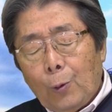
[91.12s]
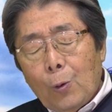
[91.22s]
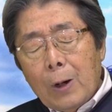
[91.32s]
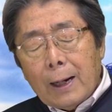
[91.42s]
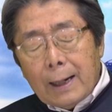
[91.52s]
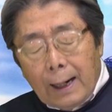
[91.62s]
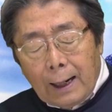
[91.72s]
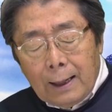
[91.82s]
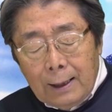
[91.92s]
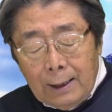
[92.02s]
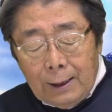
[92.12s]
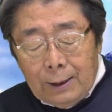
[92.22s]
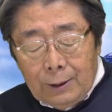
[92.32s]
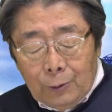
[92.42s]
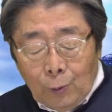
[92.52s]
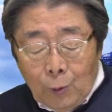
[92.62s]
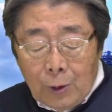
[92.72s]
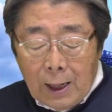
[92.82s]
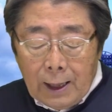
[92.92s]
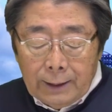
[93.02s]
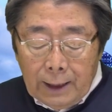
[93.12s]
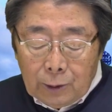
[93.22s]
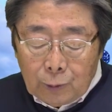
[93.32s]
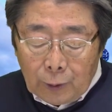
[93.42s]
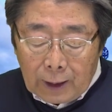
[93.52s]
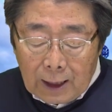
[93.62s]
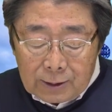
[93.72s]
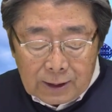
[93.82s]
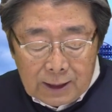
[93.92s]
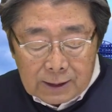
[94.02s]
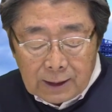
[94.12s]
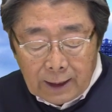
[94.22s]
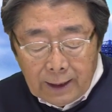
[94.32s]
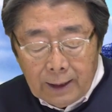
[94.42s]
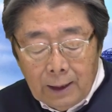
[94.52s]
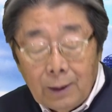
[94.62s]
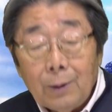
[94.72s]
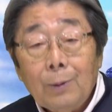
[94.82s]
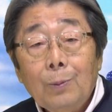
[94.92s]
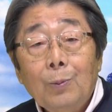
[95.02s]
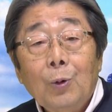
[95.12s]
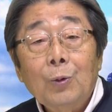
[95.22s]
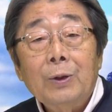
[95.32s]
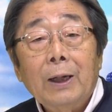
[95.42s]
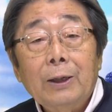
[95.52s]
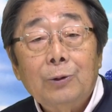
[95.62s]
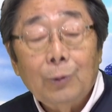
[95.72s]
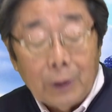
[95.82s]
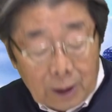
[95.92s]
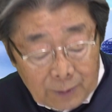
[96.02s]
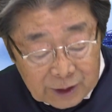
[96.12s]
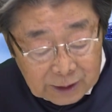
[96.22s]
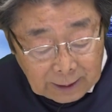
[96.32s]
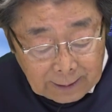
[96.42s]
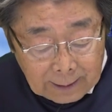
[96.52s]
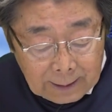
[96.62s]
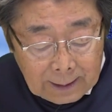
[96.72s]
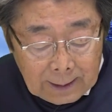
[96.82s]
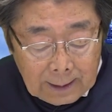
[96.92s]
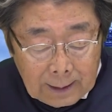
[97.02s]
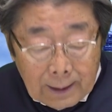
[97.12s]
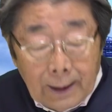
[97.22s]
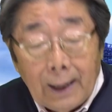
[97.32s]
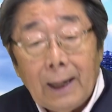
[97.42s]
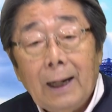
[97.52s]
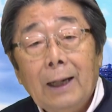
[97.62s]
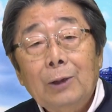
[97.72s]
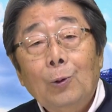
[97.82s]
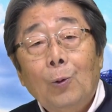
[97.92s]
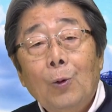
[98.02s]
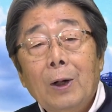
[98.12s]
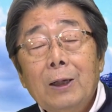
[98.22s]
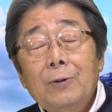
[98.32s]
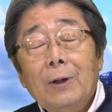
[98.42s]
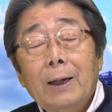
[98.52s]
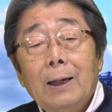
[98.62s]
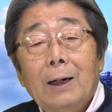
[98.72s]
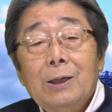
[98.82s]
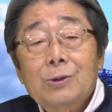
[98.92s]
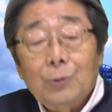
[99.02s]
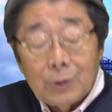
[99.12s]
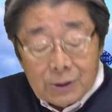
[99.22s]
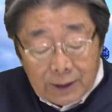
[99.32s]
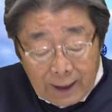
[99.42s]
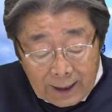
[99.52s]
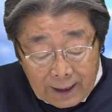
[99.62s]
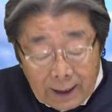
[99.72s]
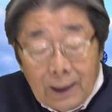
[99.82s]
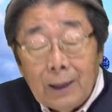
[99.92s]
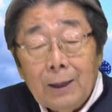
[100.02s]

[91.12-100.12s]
動画か。動画がネットで拡散され、問題となりました。ああ、動画には上げられそうですね。